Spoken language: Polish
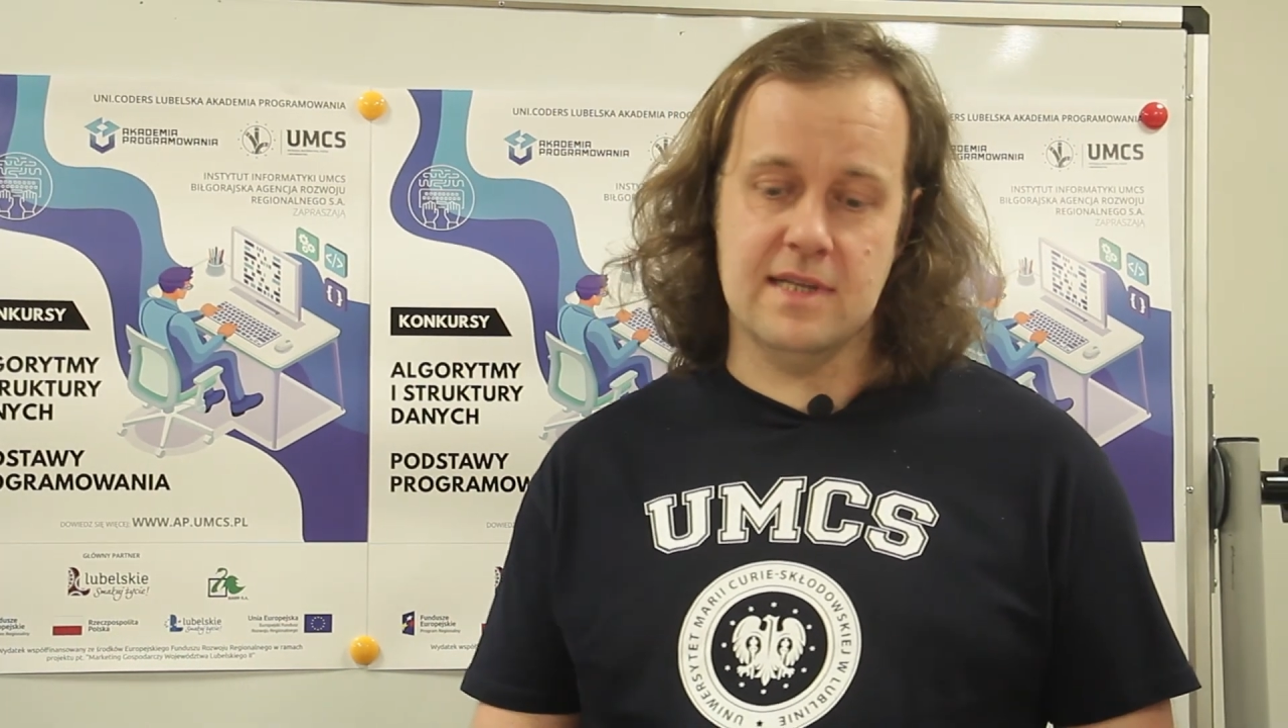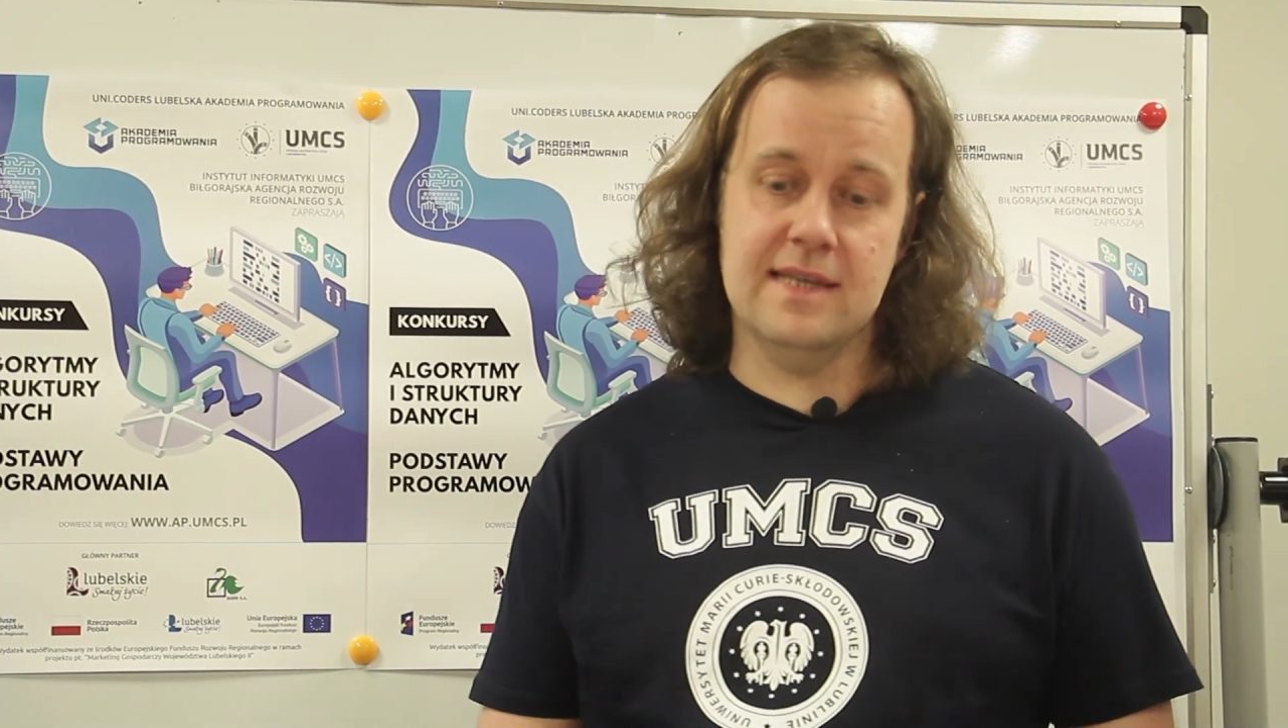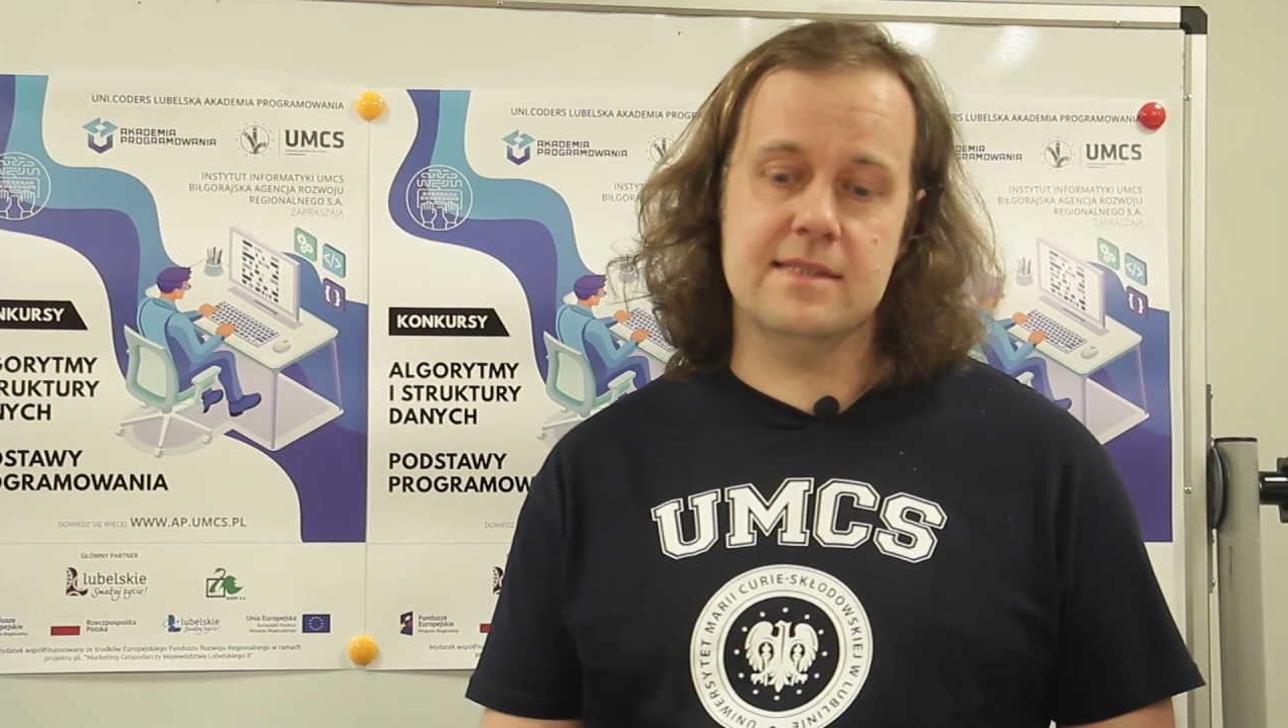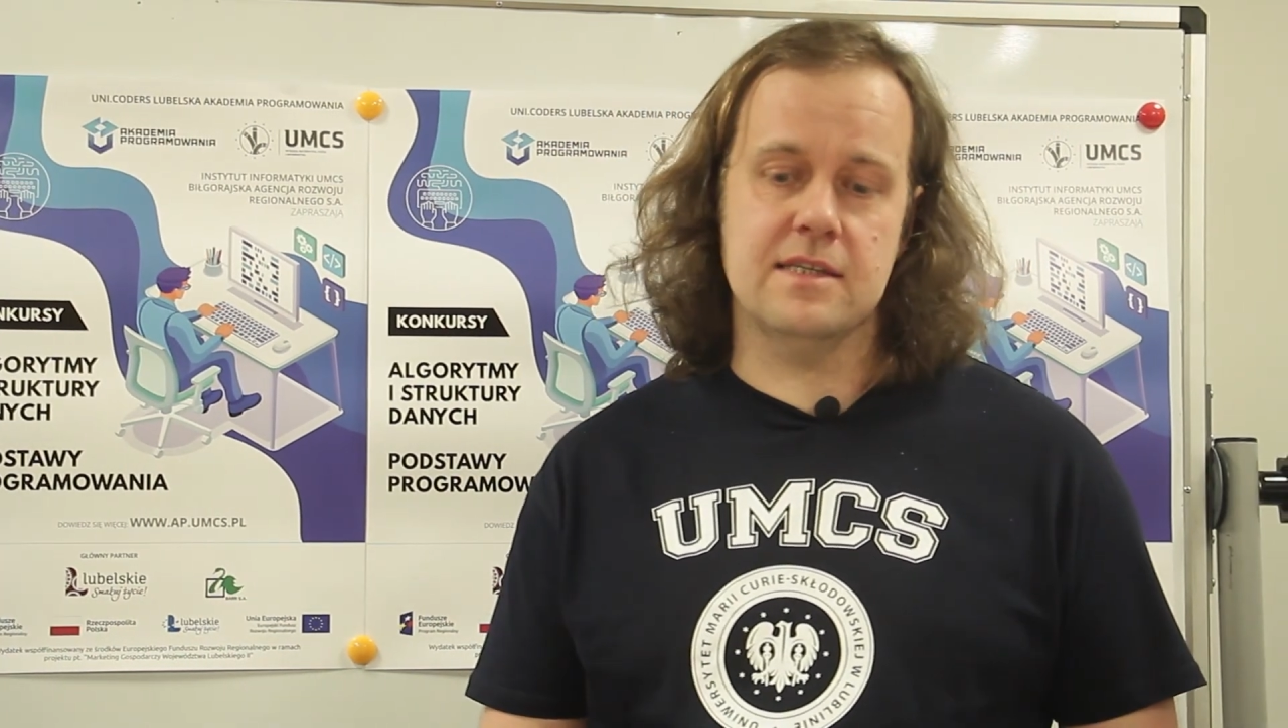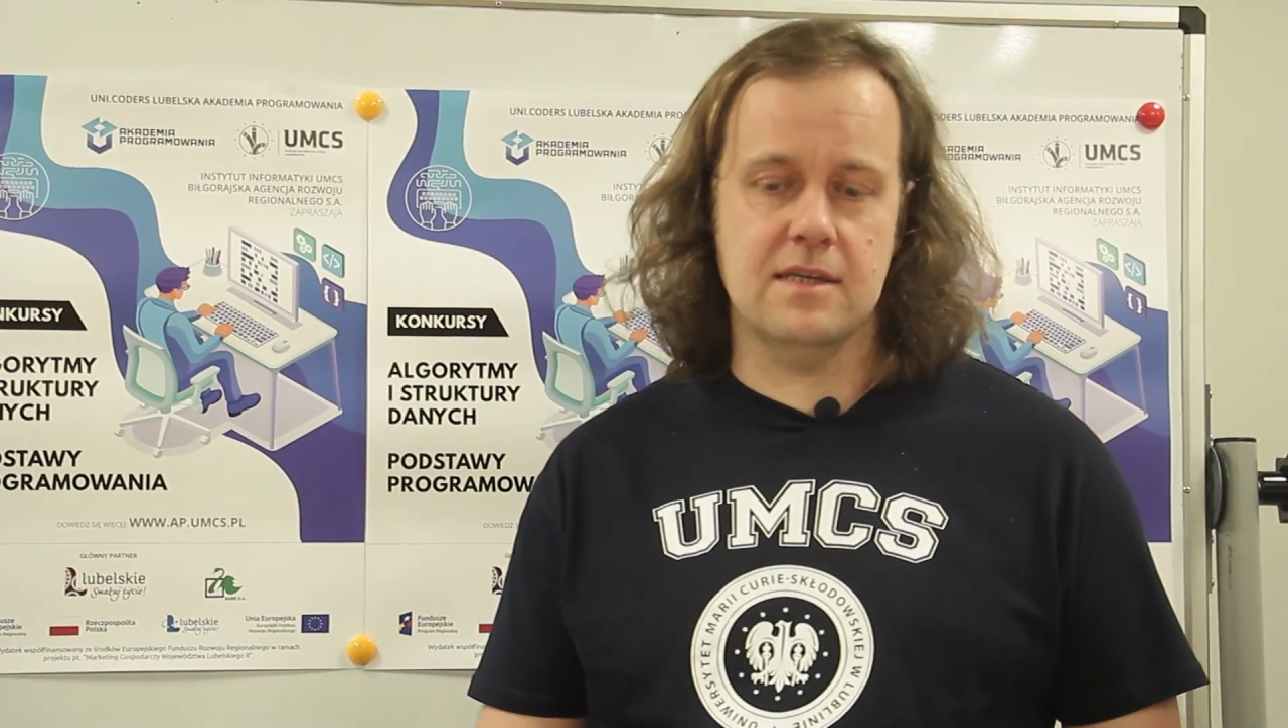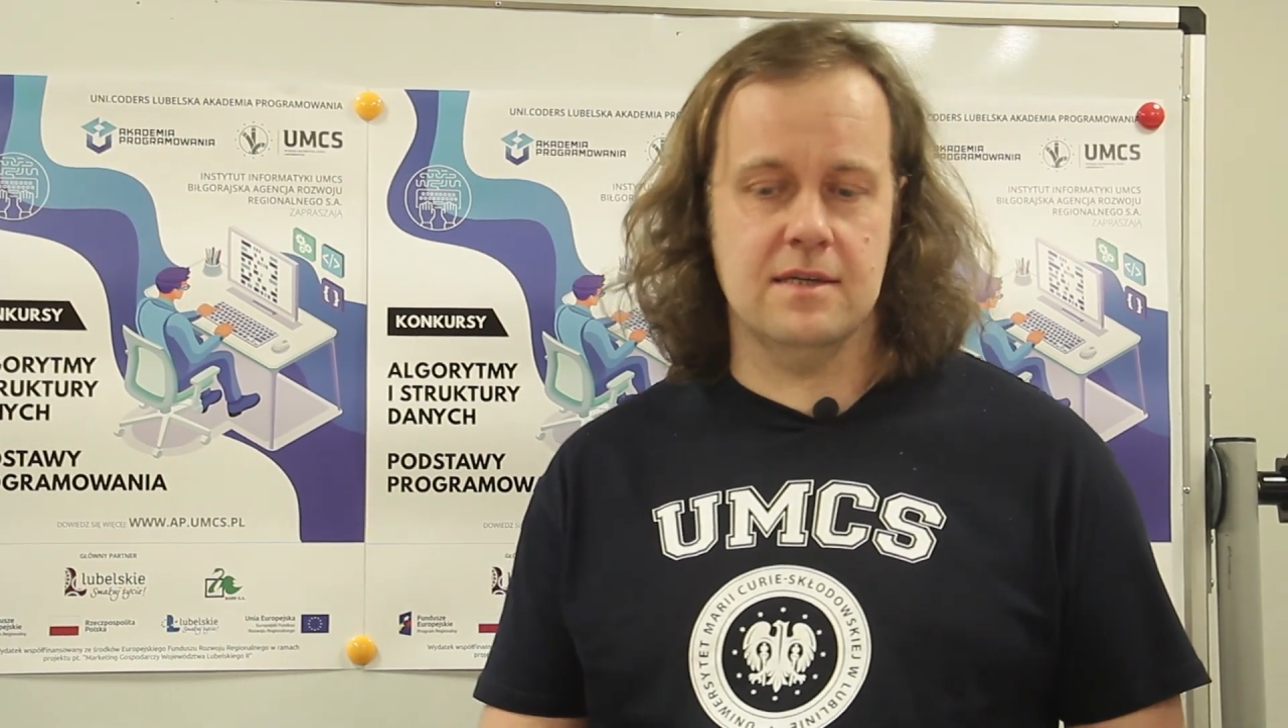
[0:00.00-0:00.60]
stos i